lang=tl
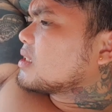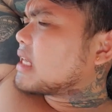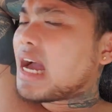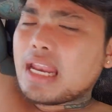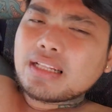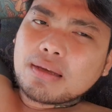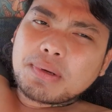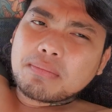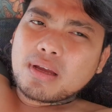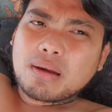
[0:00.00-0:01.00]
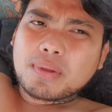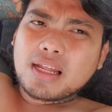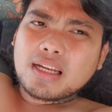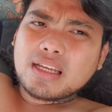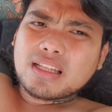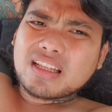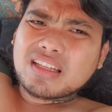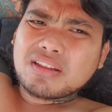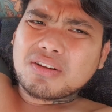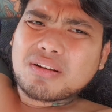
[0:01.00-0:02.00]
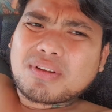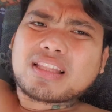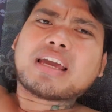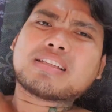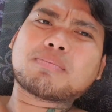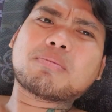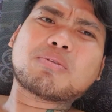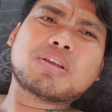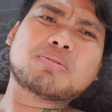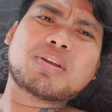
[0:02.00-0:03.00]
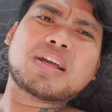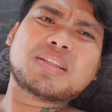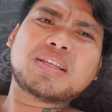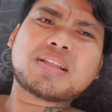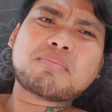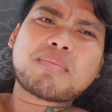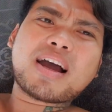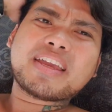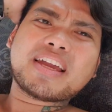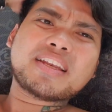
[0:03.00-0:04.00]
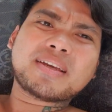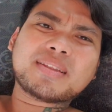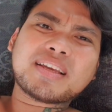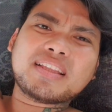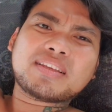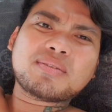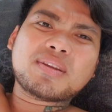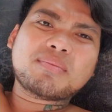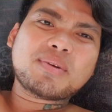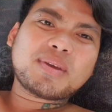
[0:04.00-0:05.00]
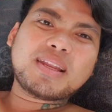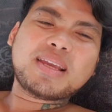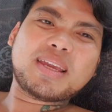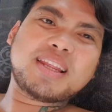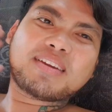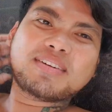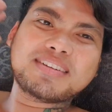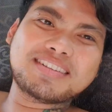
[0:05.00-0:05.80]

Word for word: Tanghaling tapat mga kapanalig at nandito na naman tayo sa paborito nating tambayan at nakita niyo na naman yung kilikili ko.